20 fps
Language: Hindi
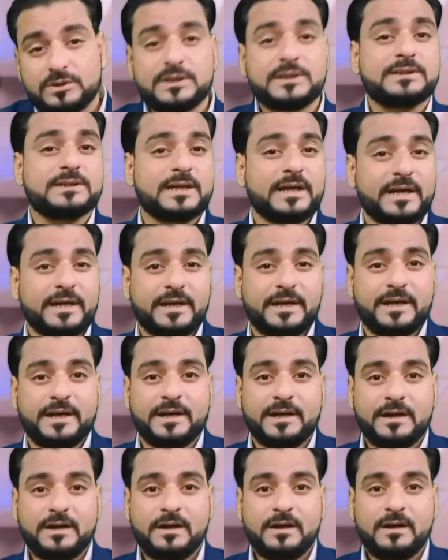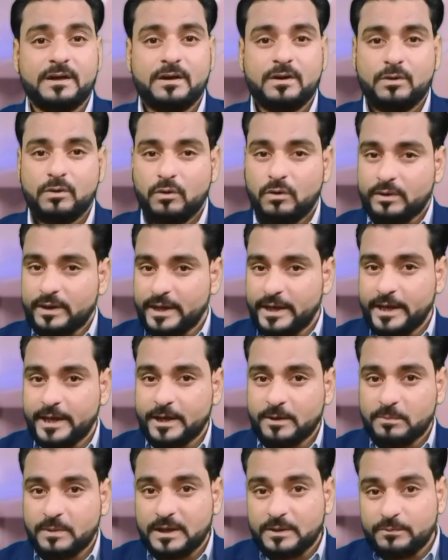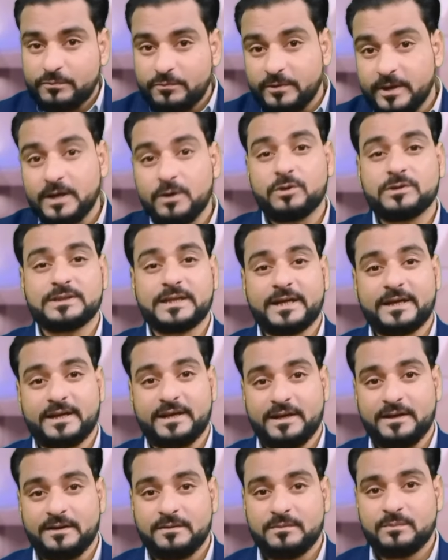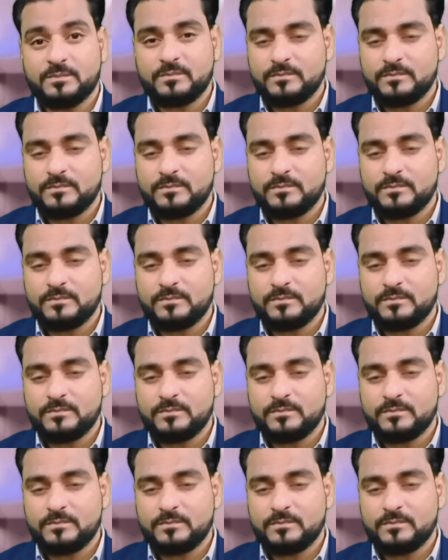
कोशिश करेंगे और एक बार फेल हो जाएंगे